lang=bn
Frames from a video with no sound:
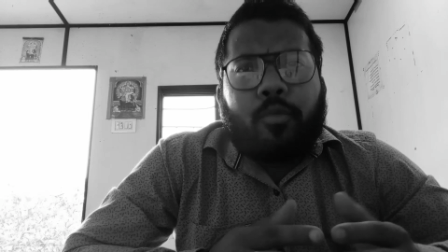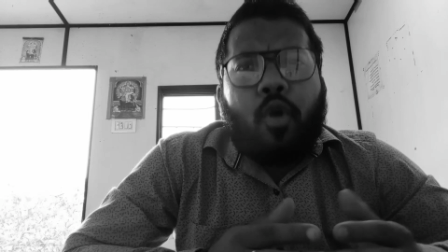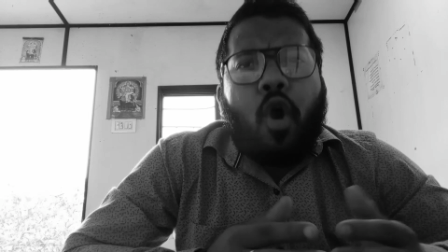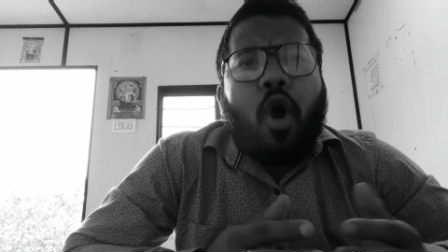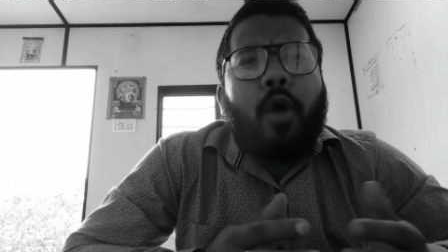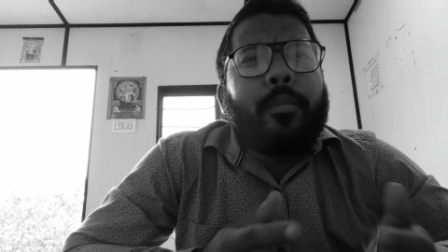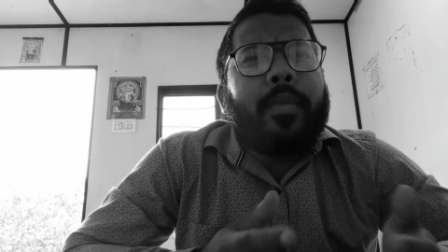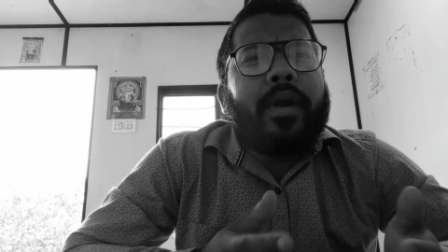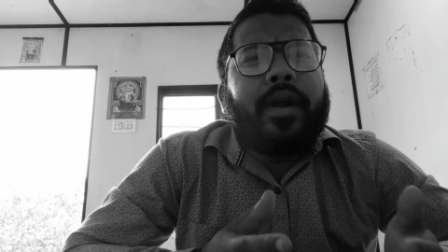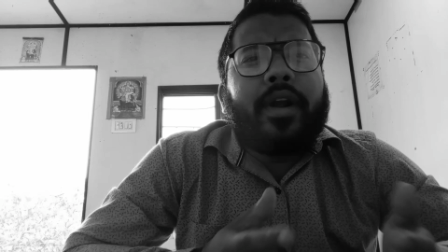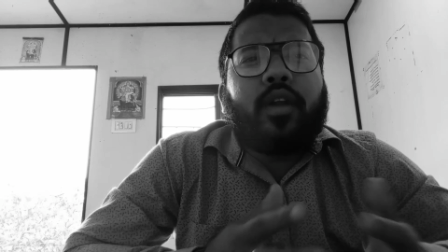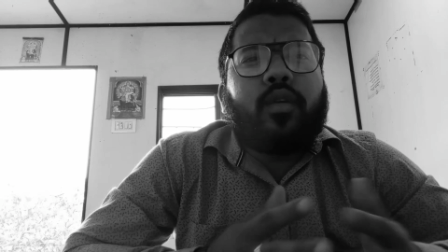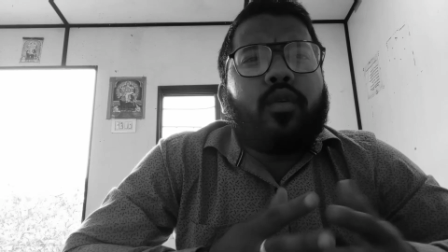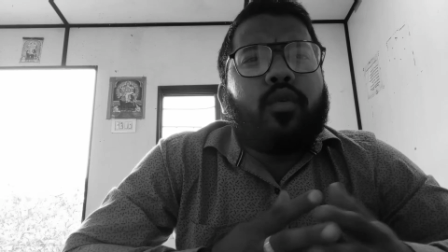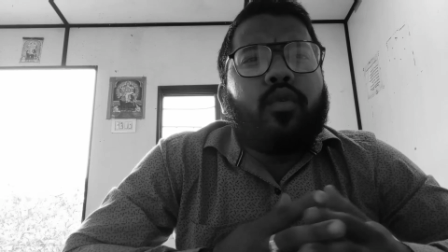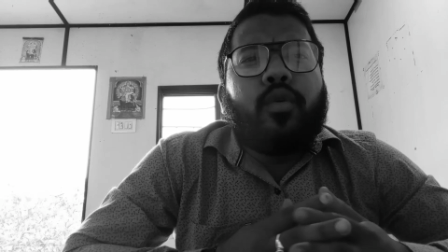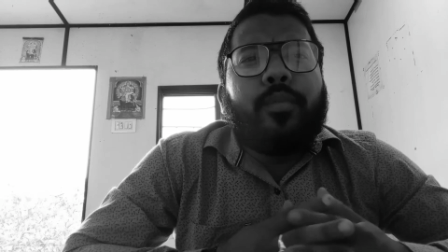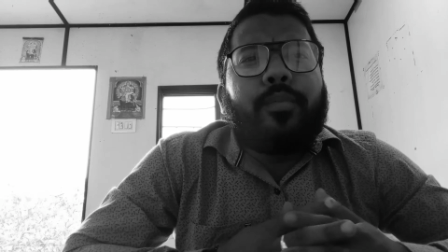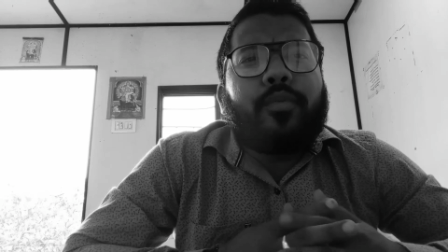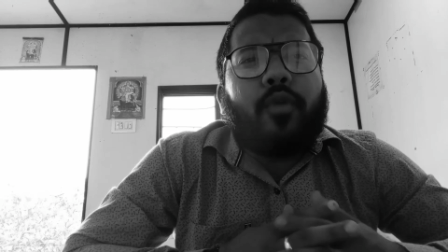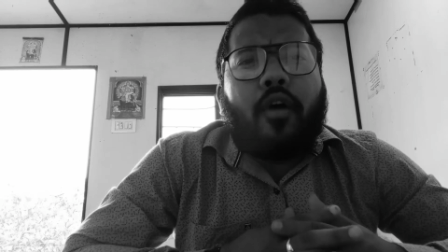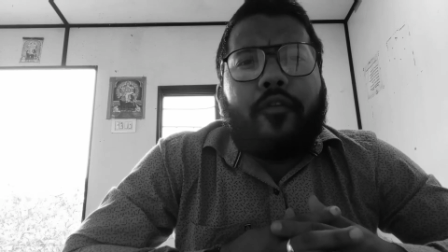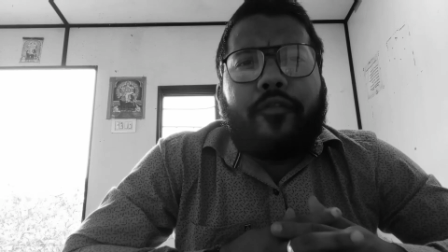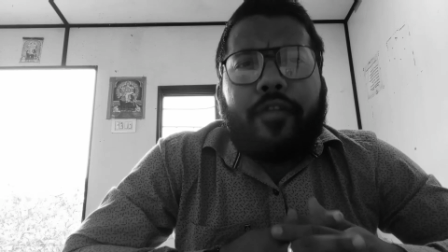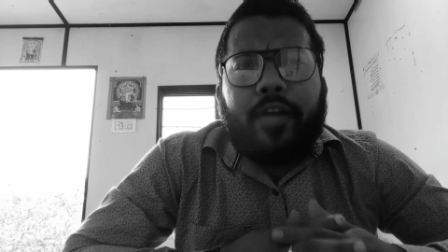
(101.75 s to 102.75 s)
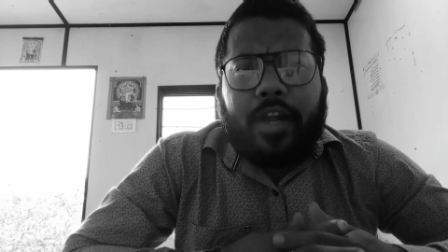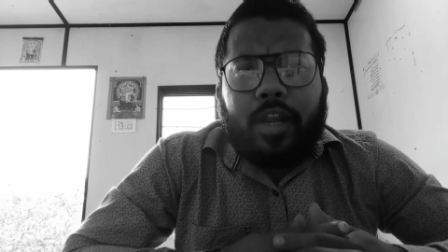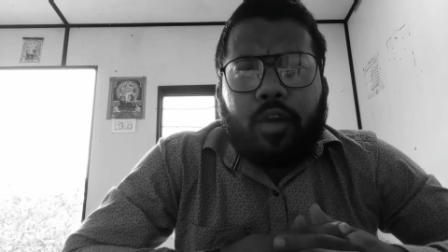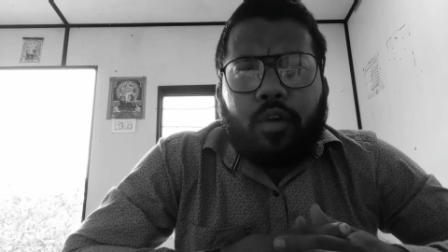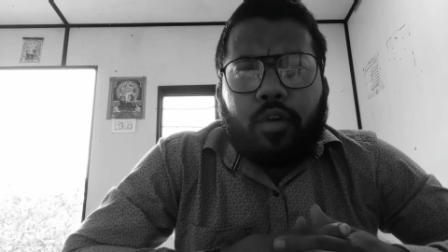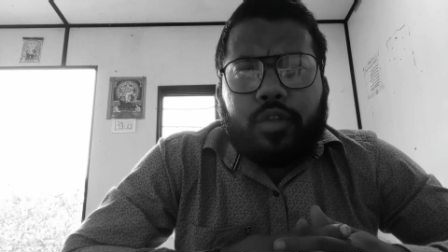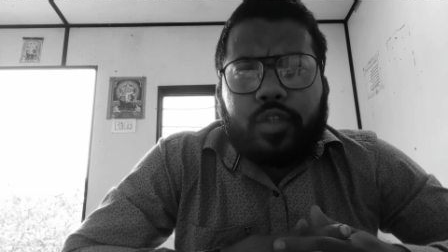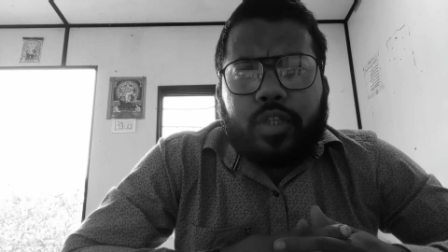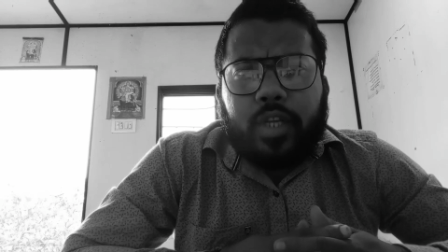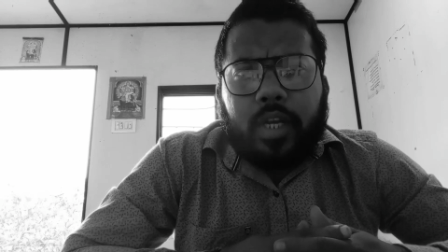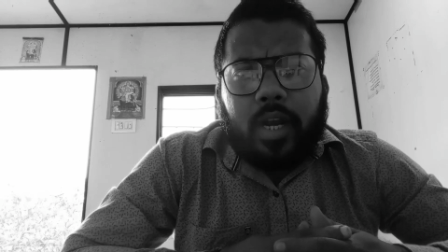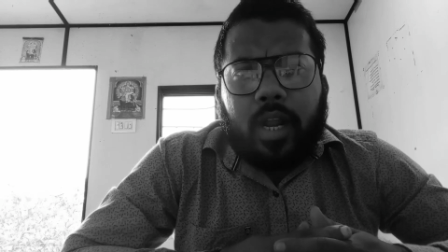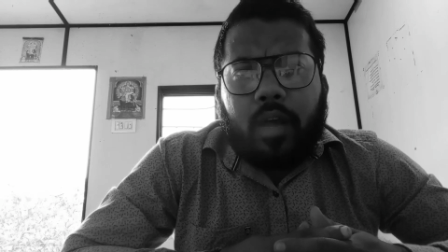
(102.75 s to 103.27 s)
গভর্নমেন্টের কোনো প্রফিটই
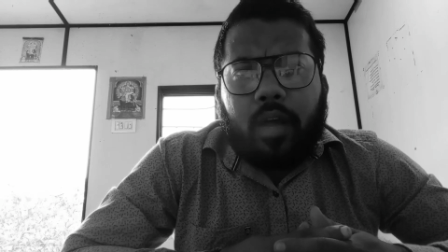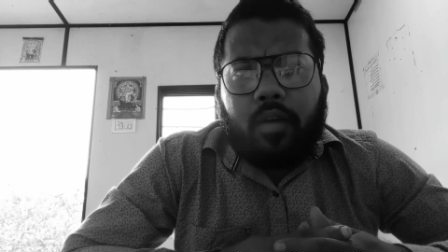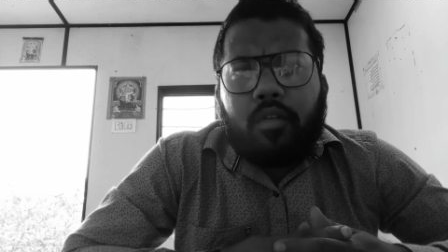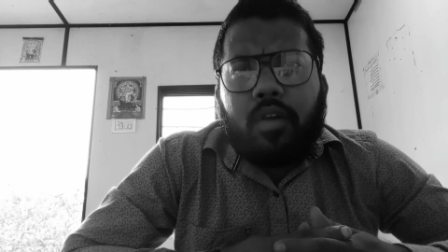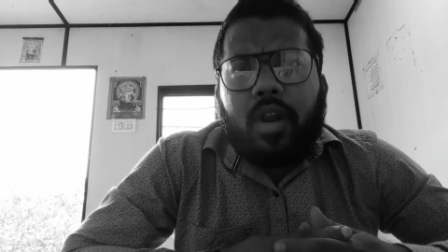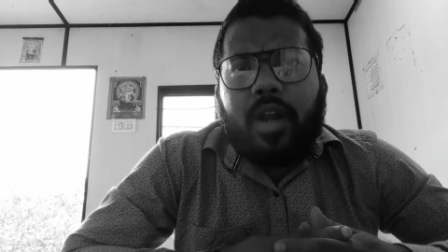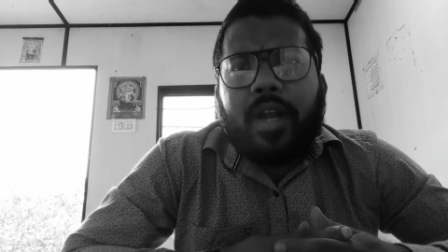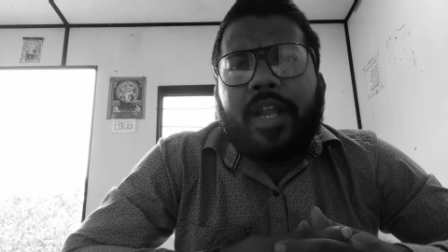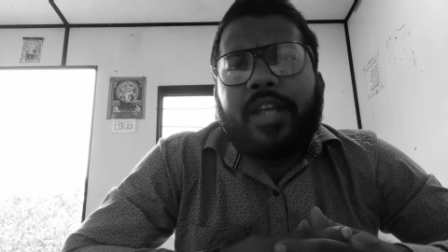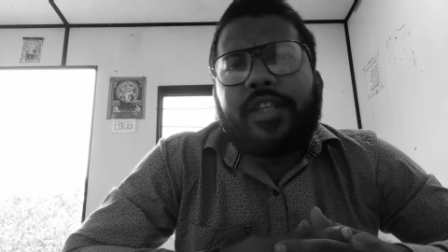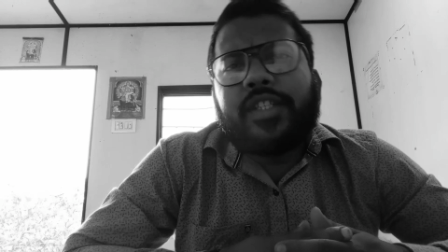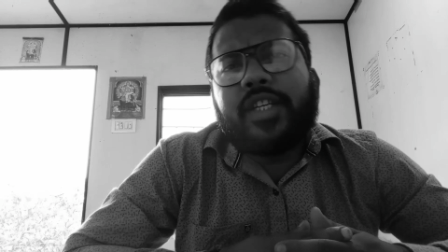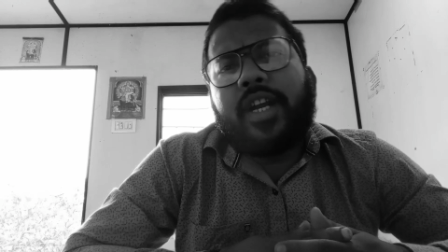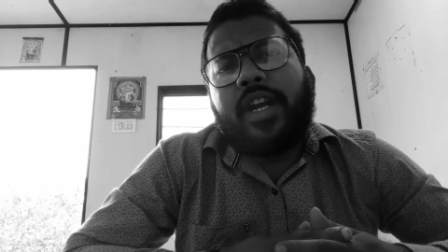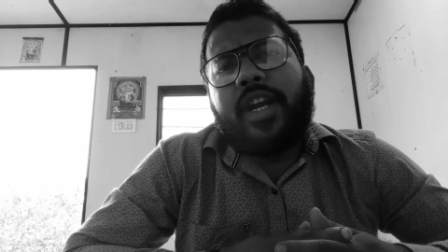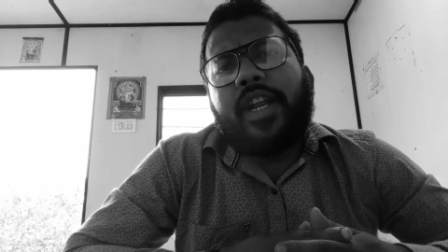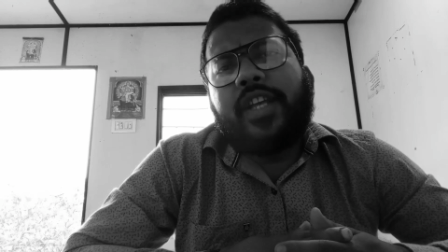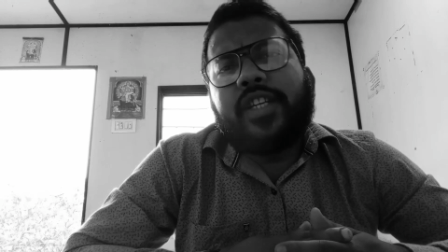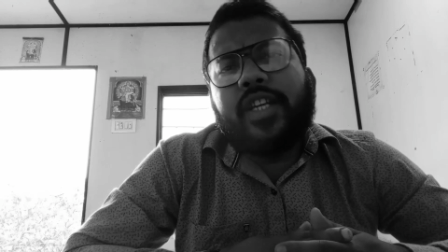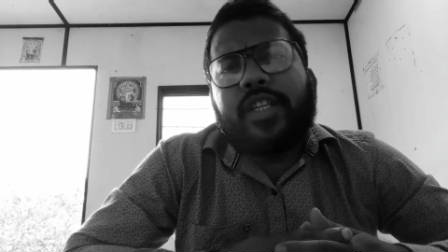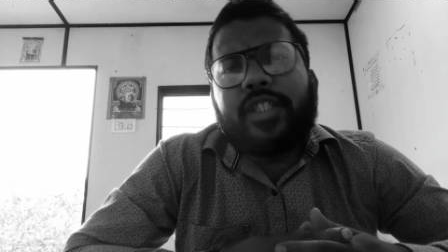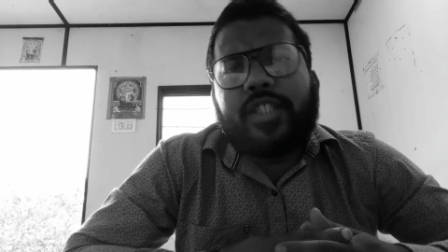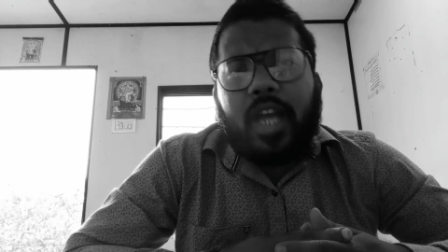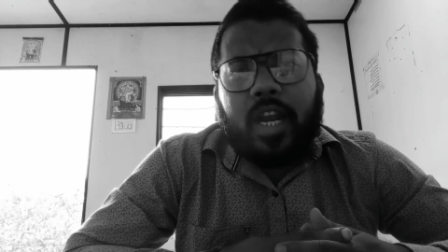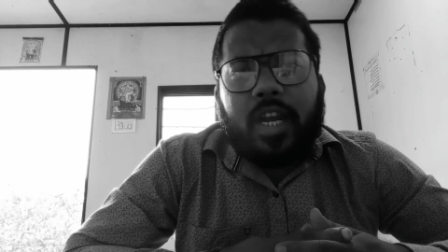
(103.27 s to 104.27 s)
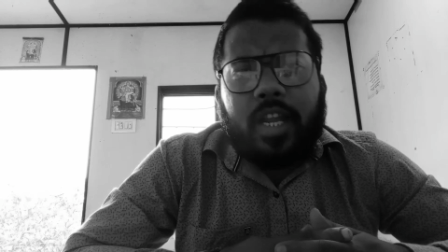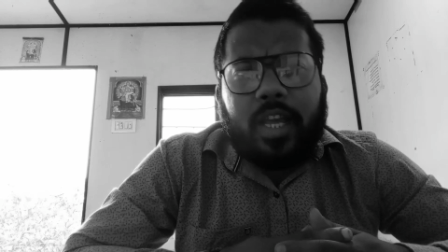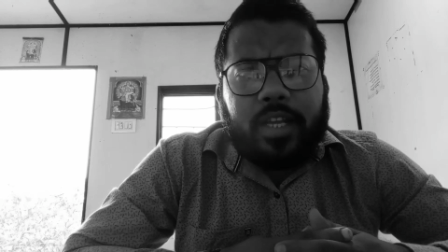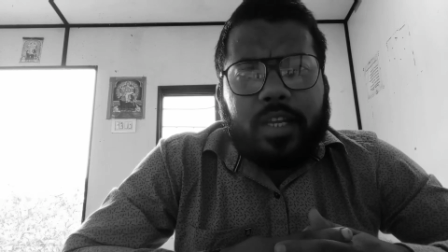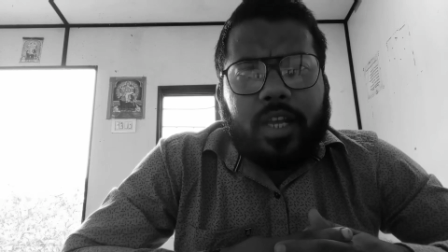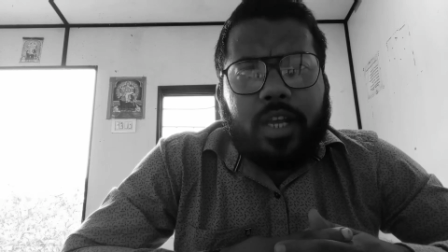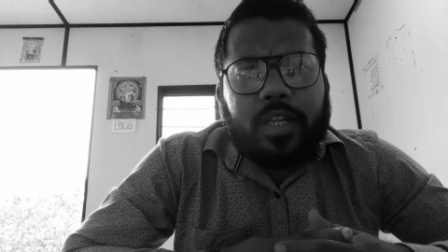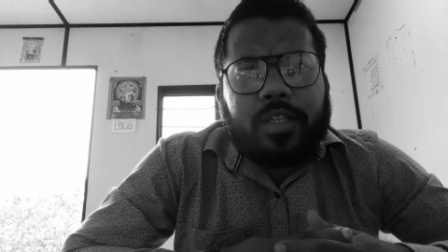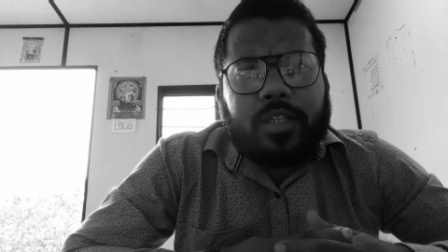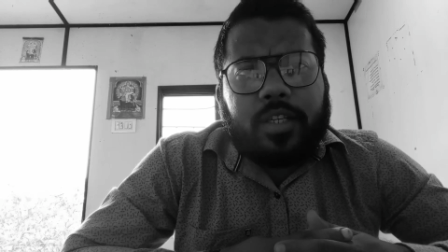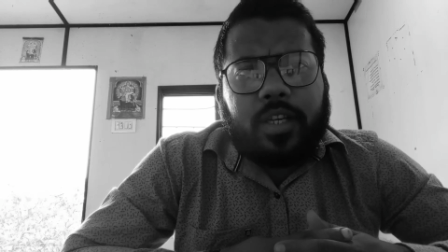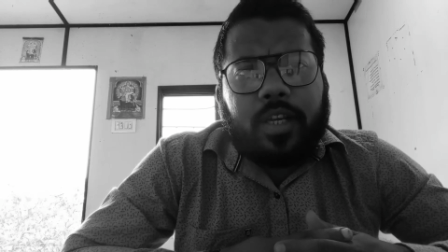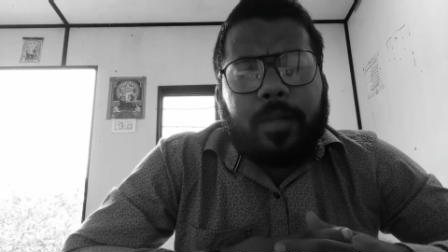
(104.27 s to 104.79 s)
হচ্ছে না ওরা নিজের নিজের চালিয়ে
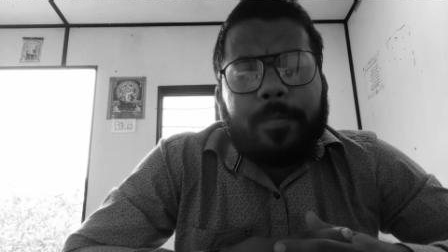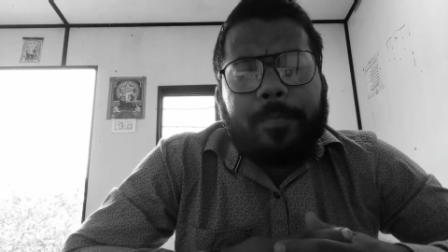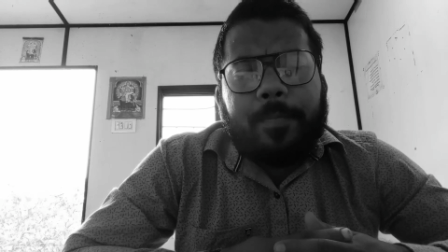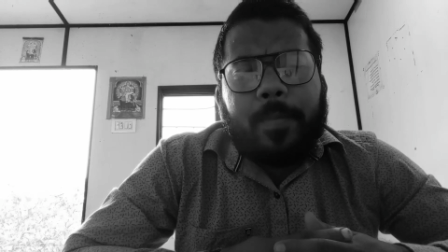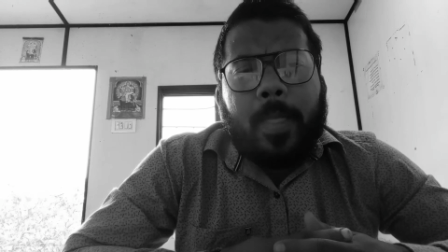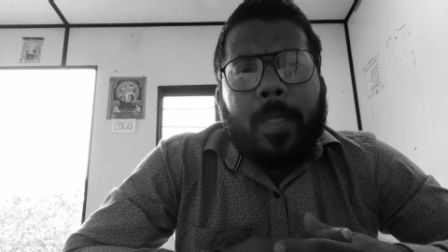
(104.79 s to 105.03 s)
যাচ্ছে